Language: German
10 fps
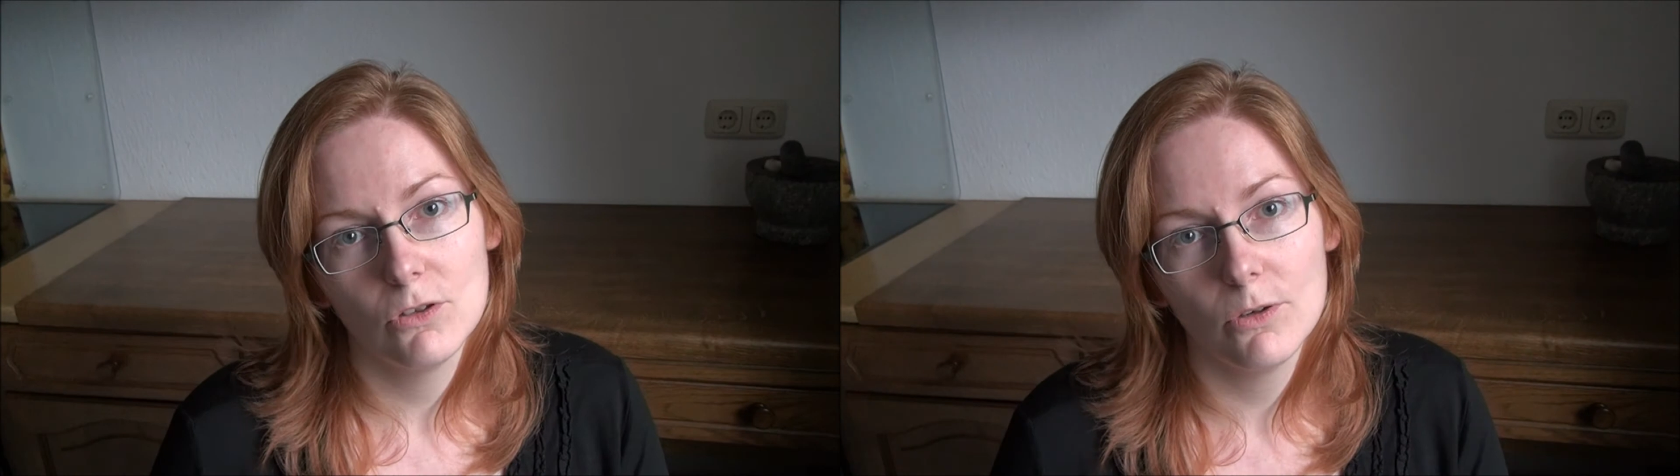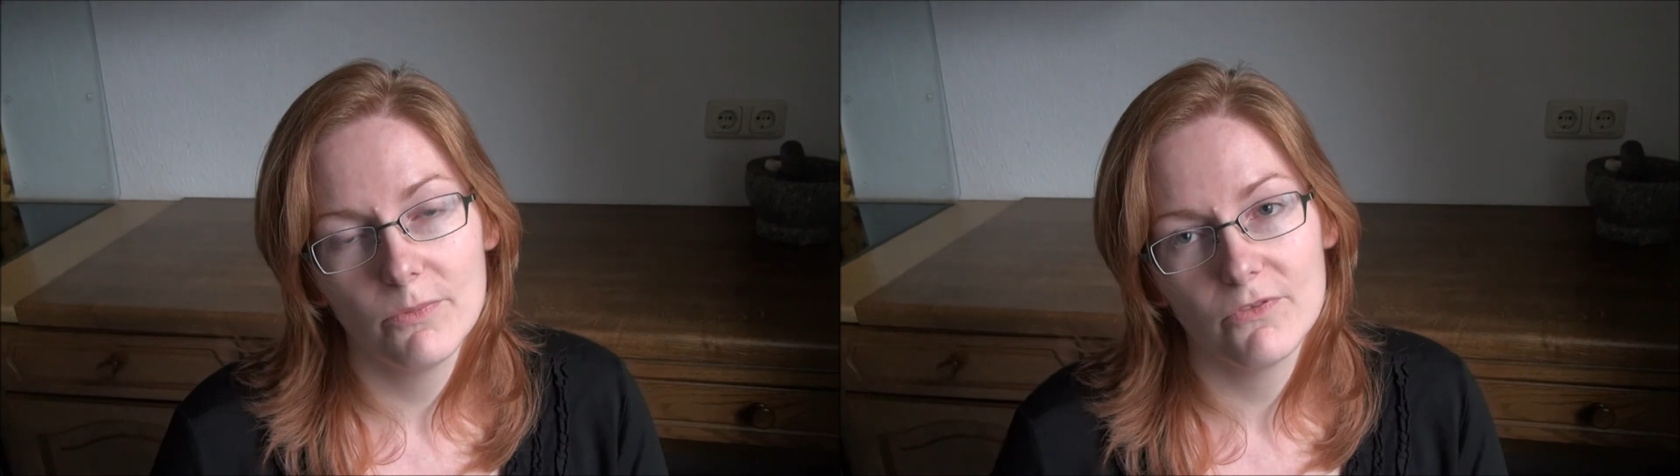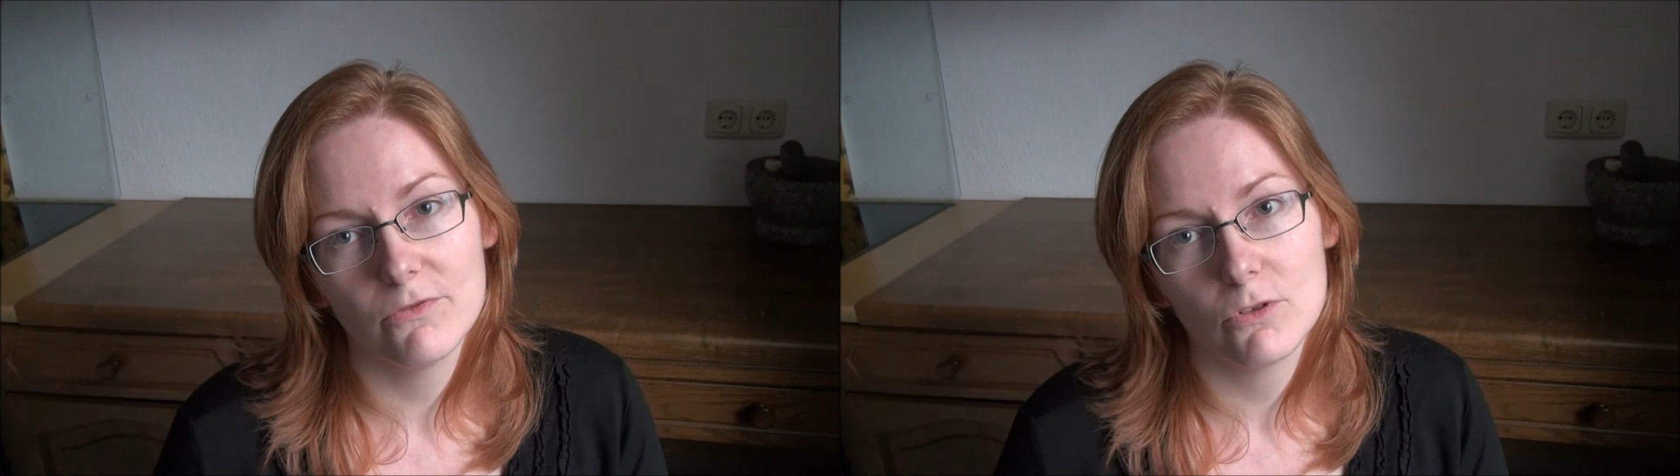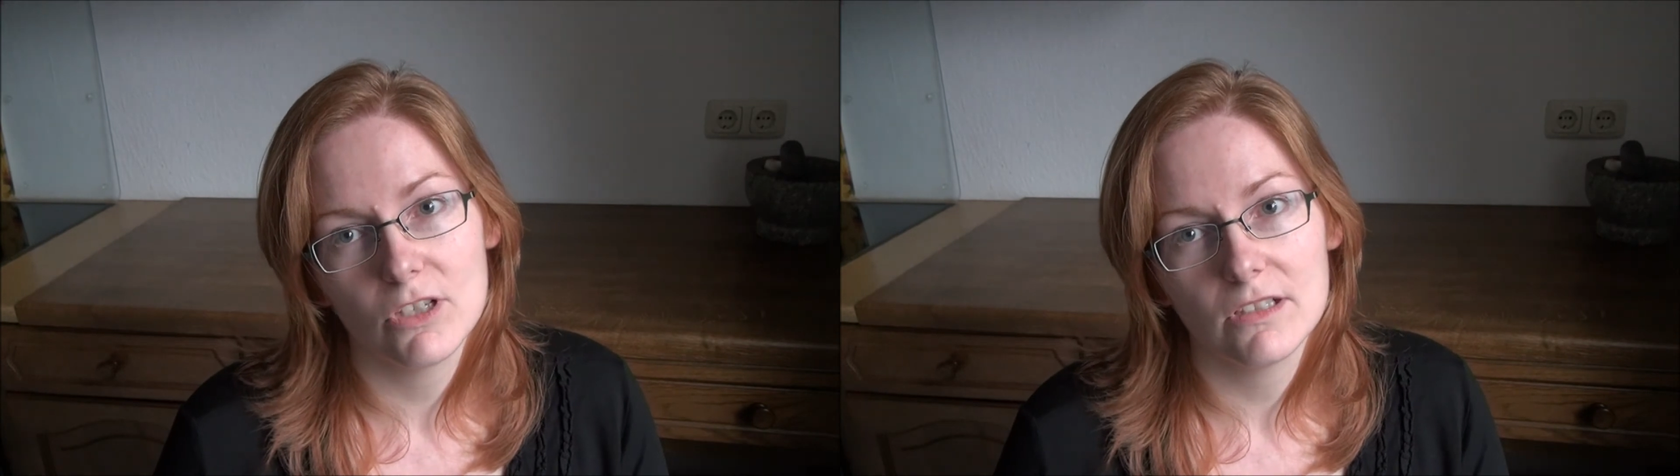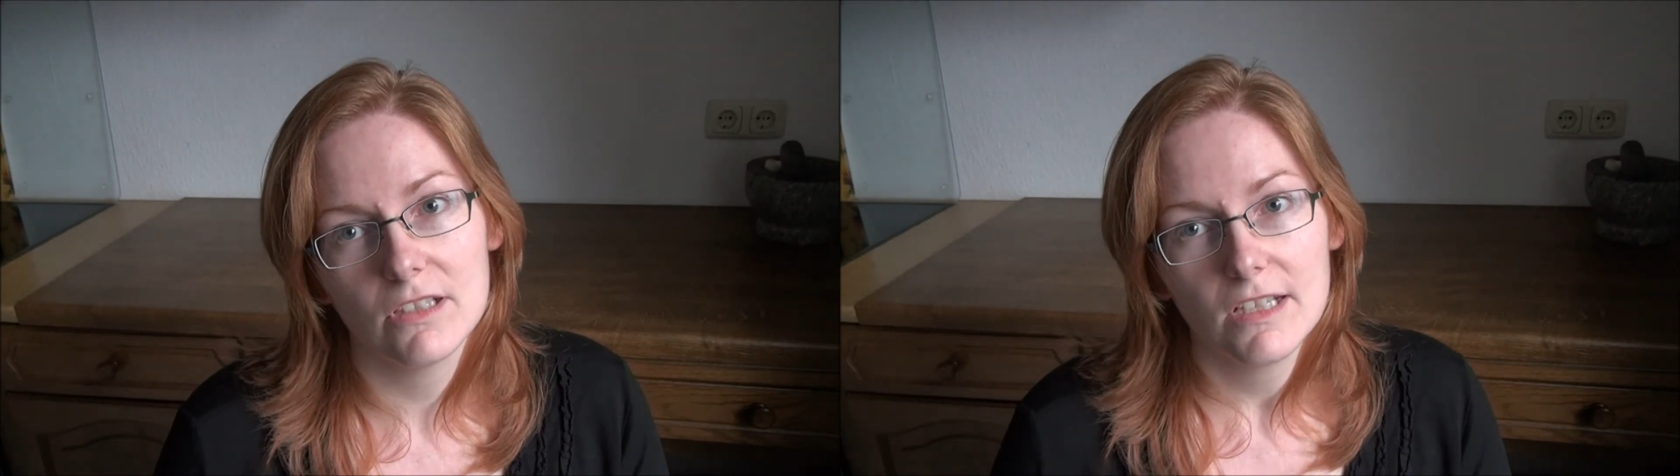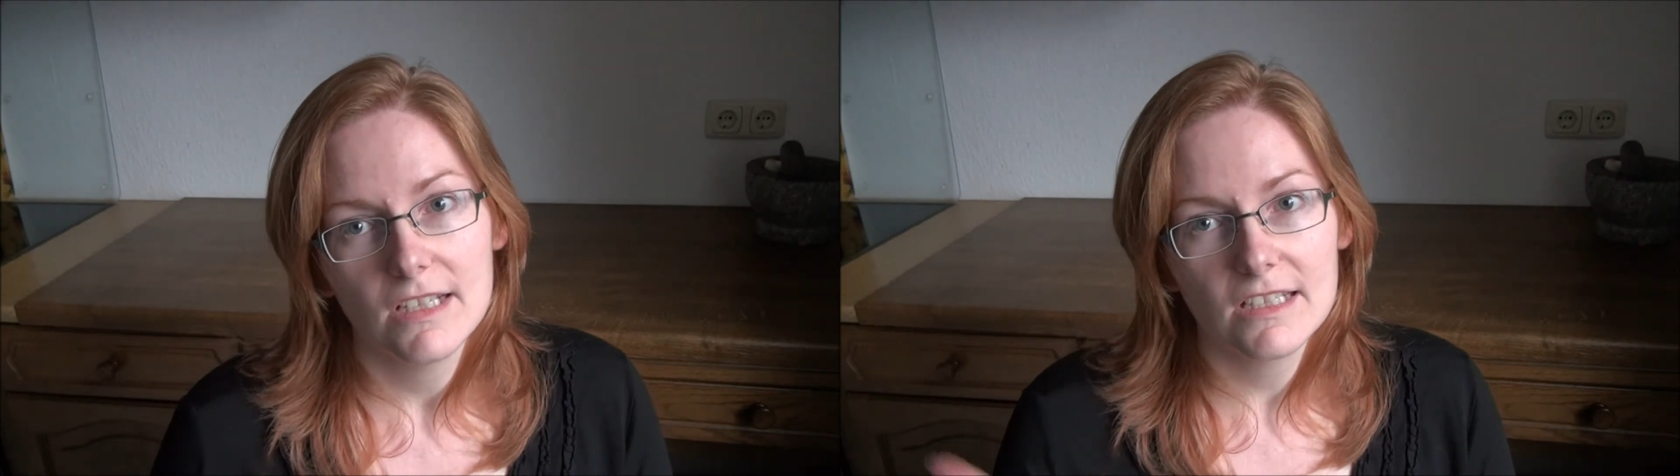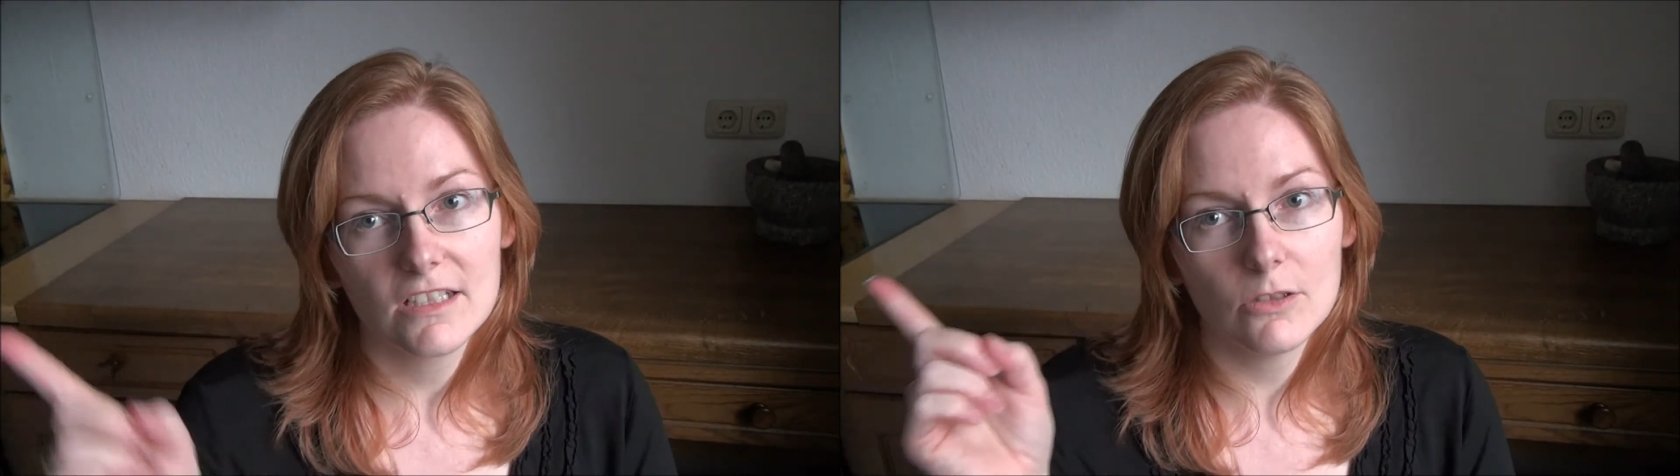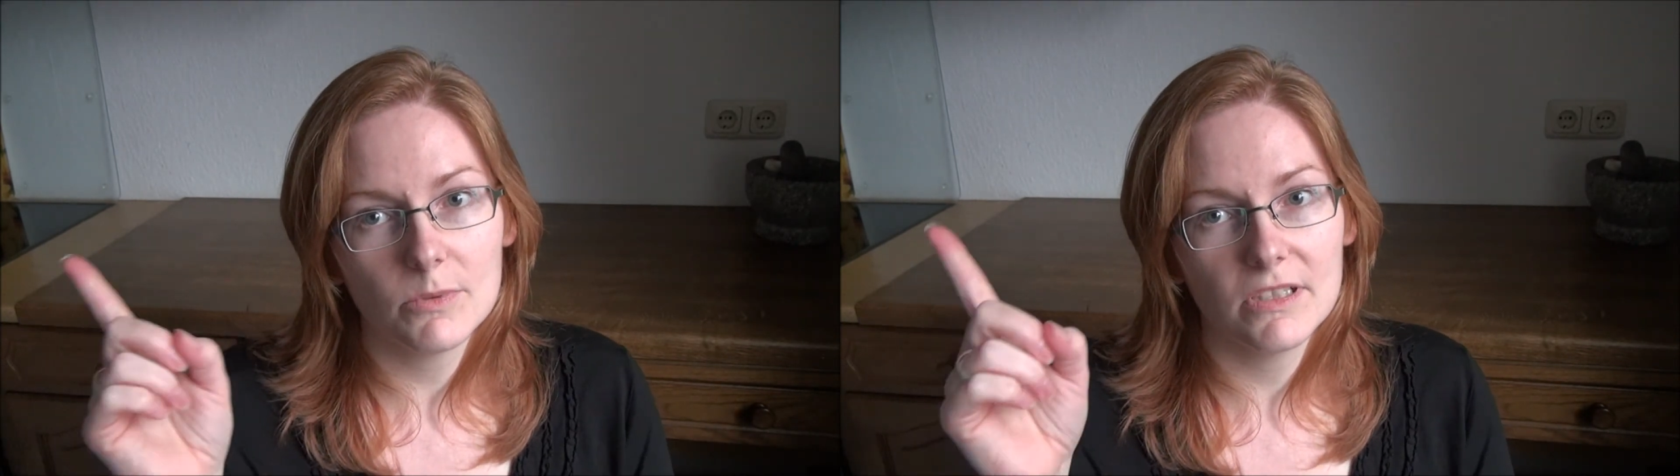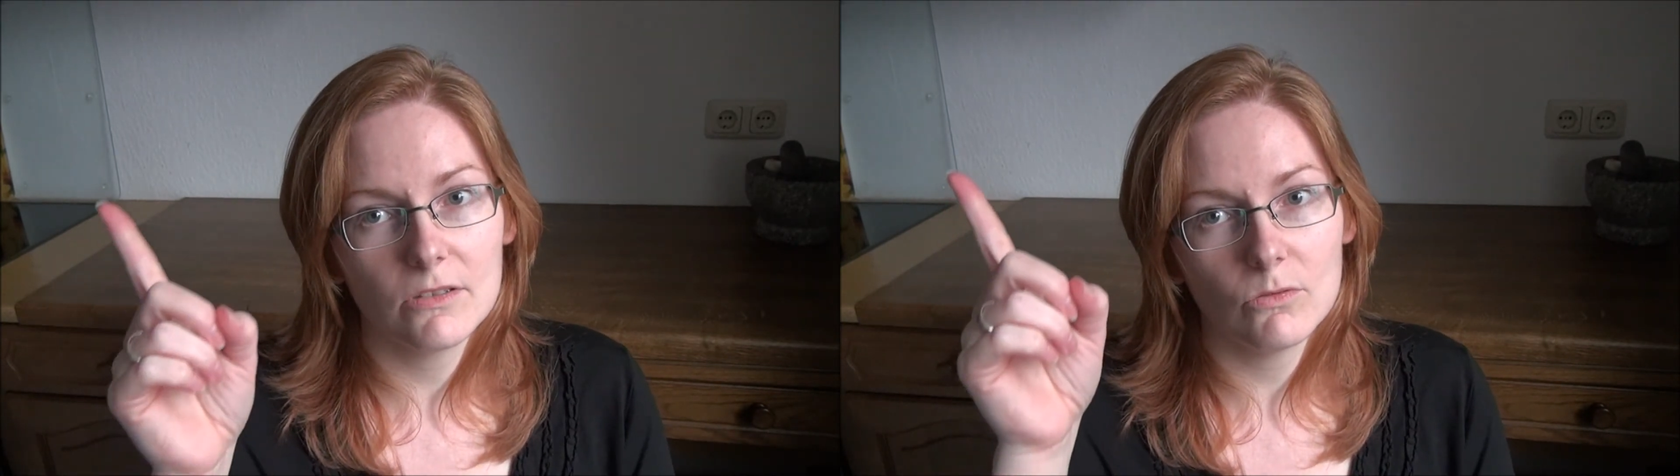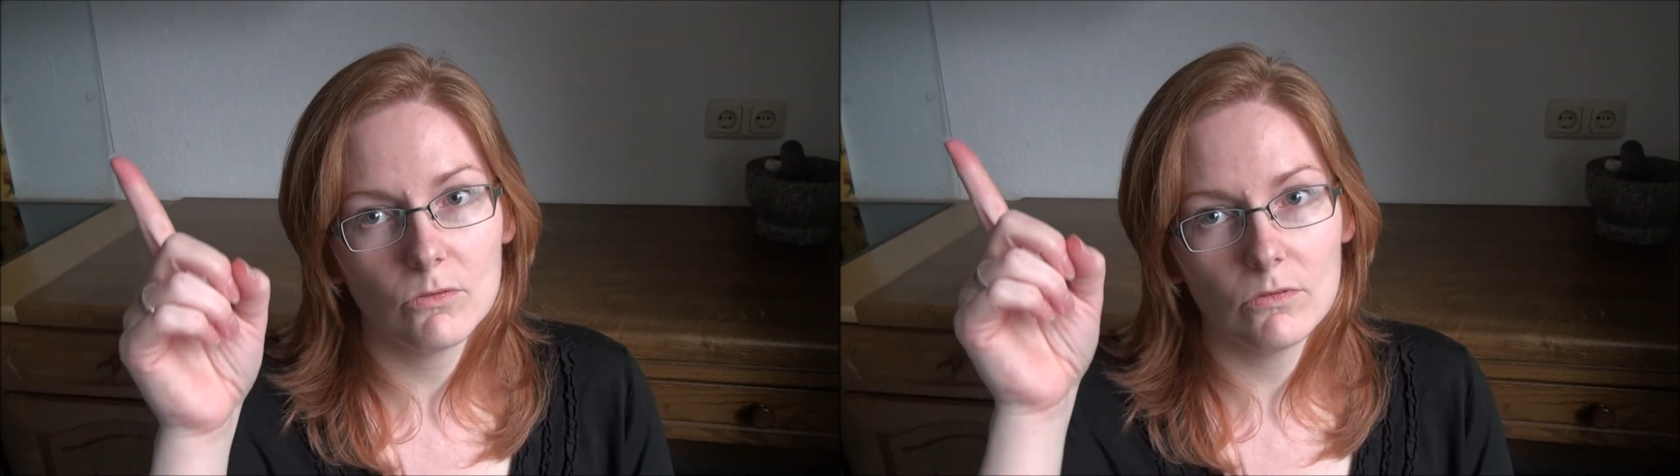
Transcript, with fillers: hüpfen würden. Ich glaube hier